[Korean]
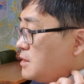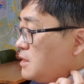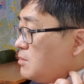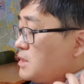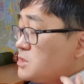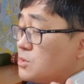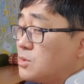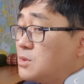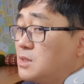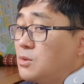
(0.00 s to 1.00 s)

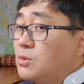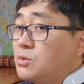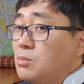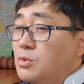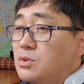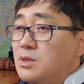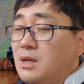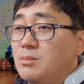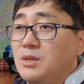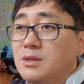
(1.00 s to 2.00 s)
일반적으로 그냥 오토 모드를
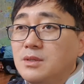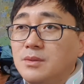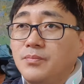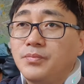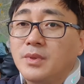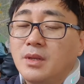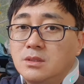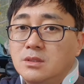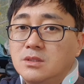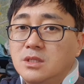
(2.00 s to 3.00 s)
하면
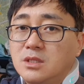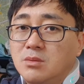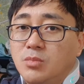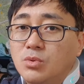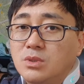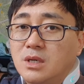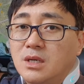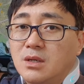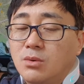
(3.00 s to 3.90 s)
전체적인 모드가